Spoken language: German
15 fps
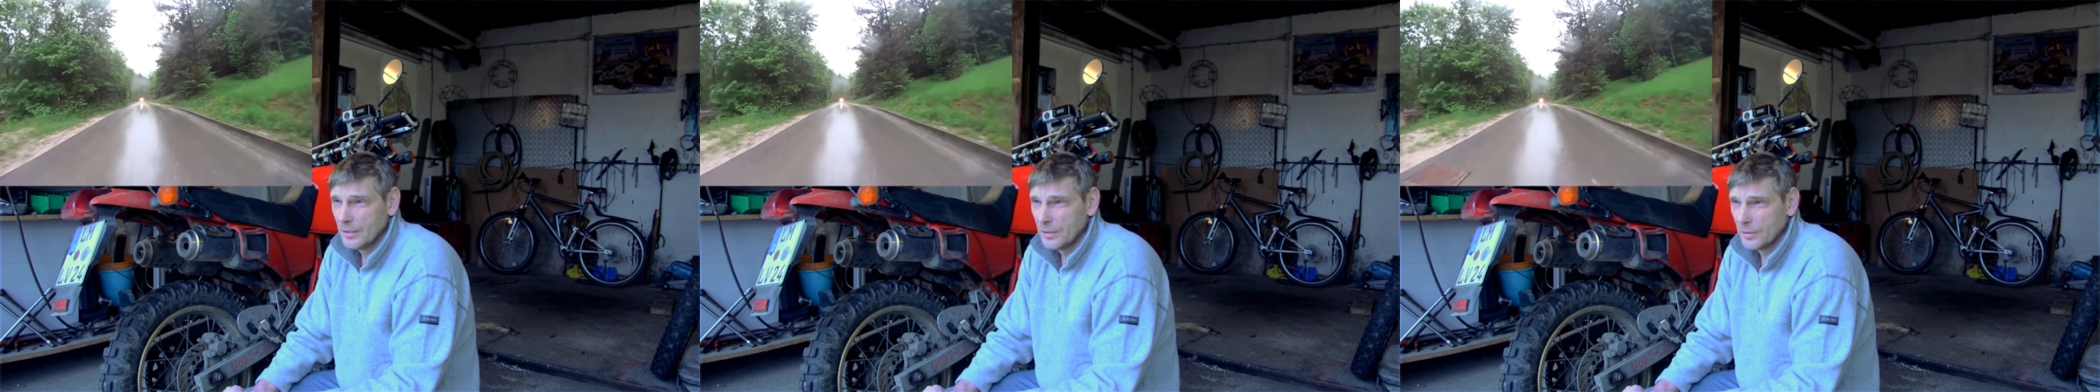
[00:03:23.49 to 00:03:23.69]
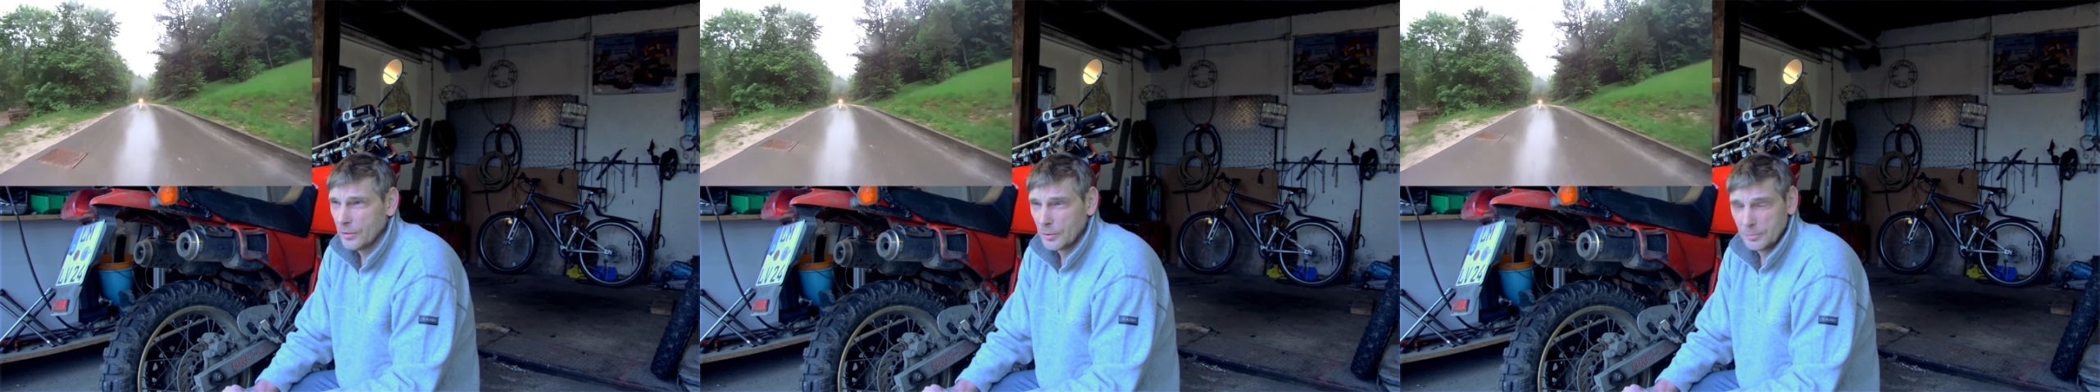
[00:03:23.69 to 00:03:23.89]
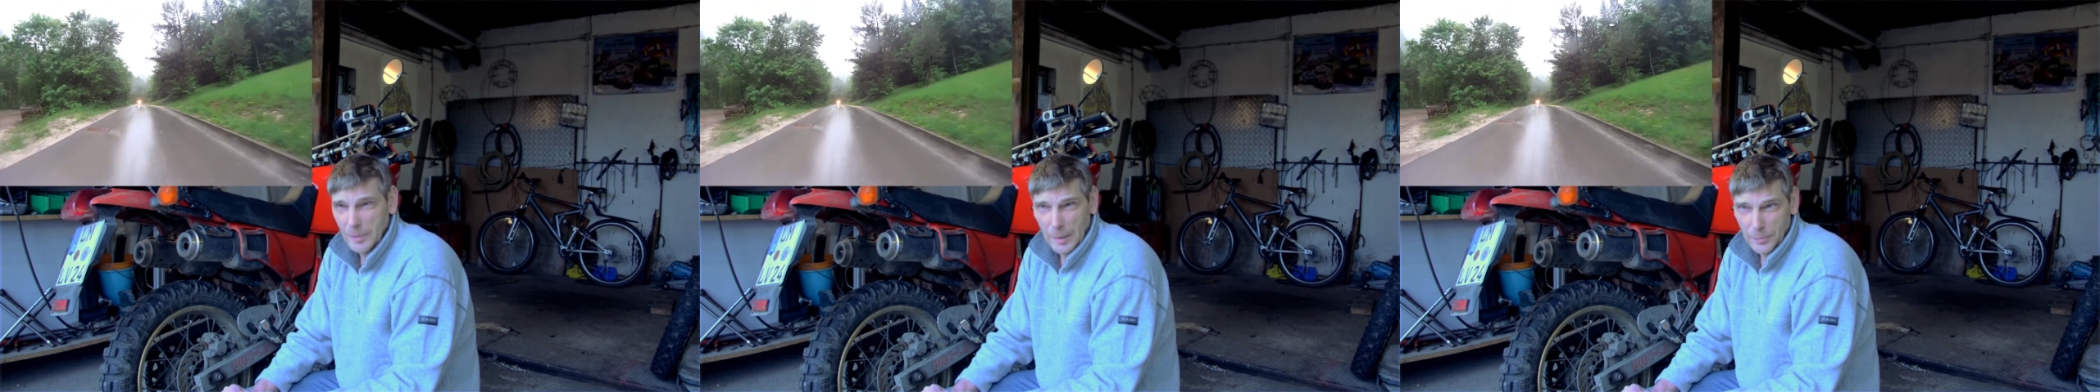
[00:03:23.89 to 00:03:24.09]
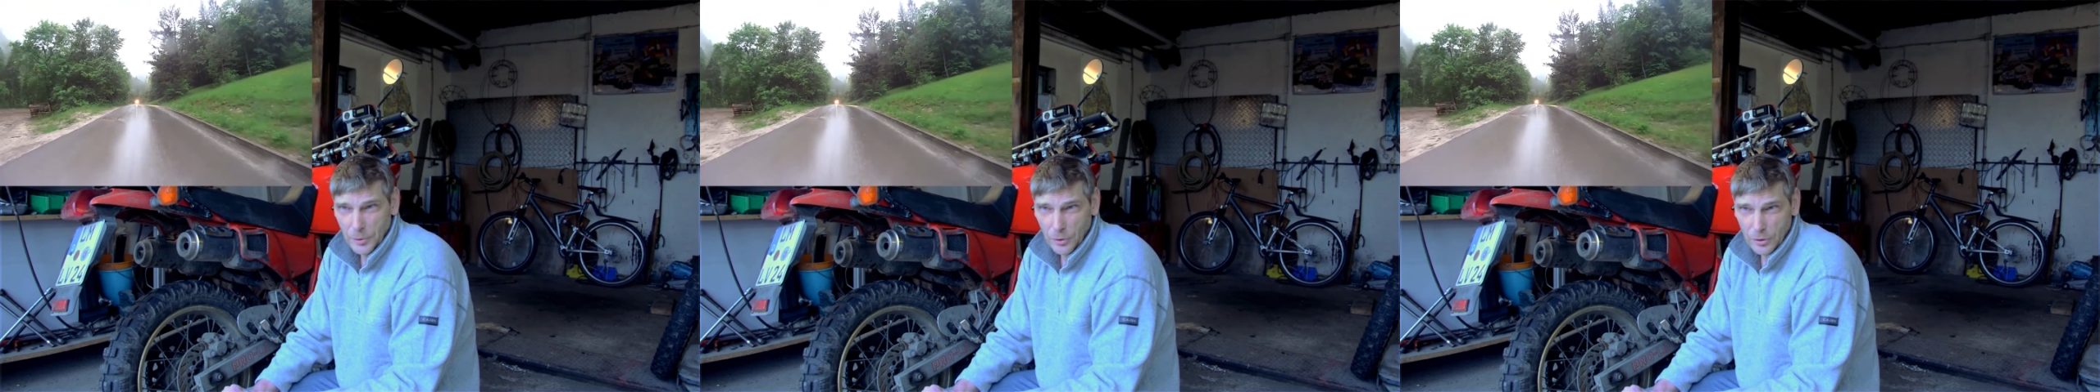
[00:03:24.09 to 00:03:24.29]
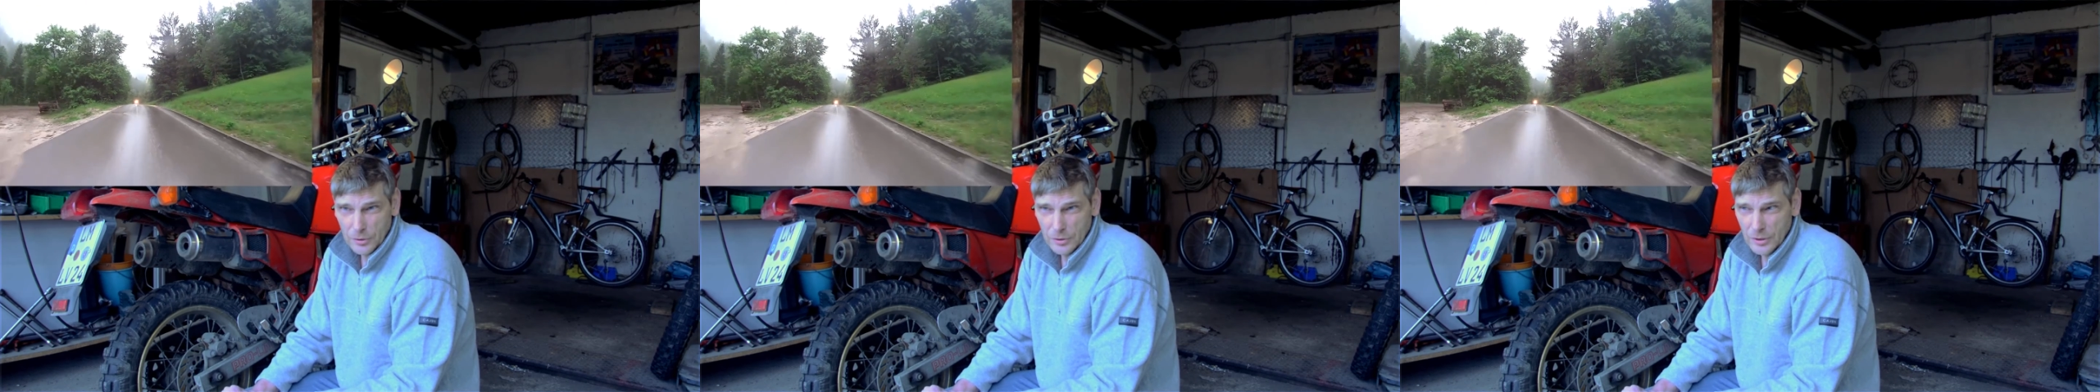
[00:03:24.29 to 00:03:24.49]
Und beim
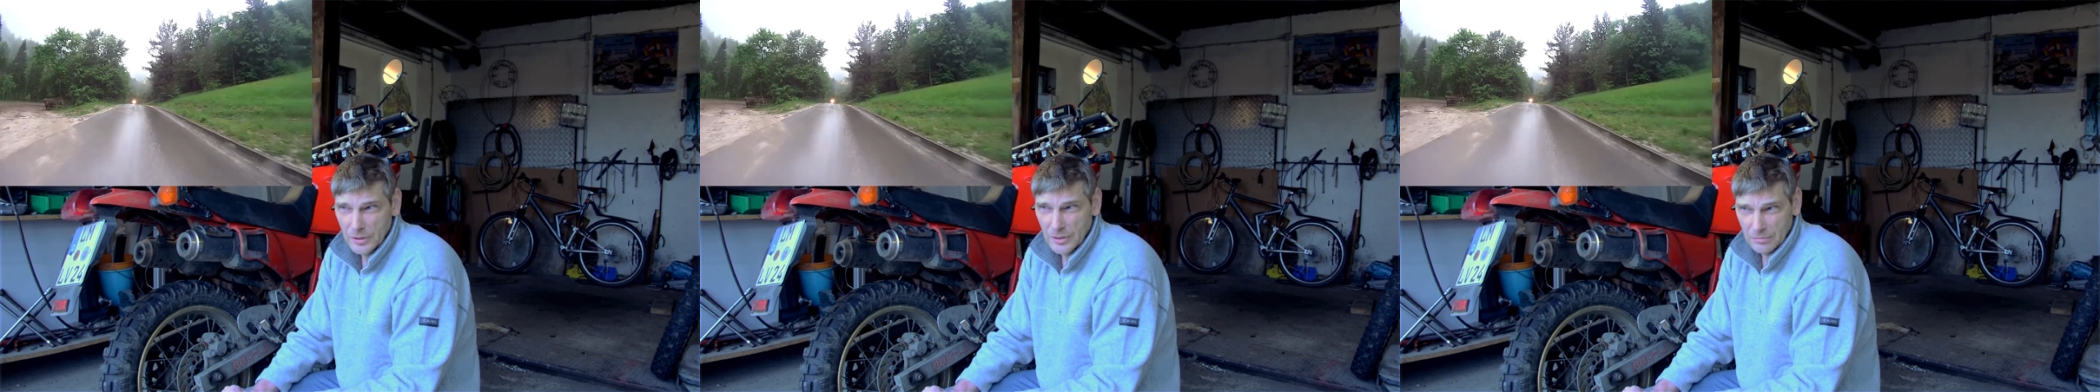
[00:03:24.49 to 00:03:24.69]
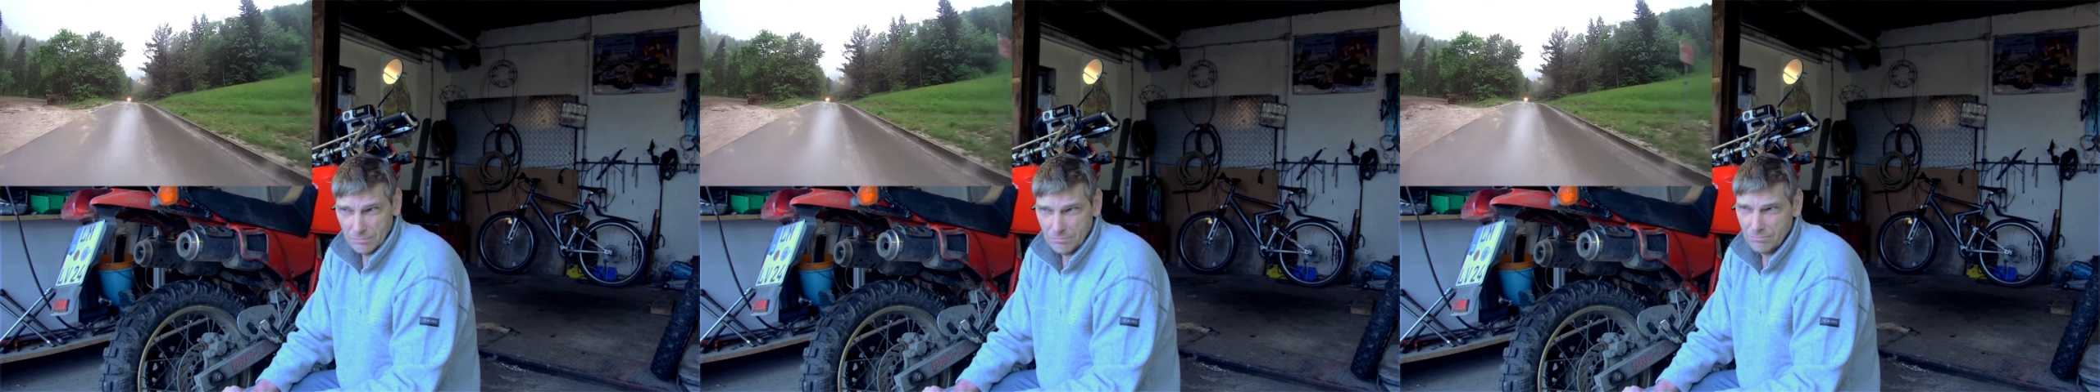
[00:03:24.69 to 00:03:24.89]
Trockenen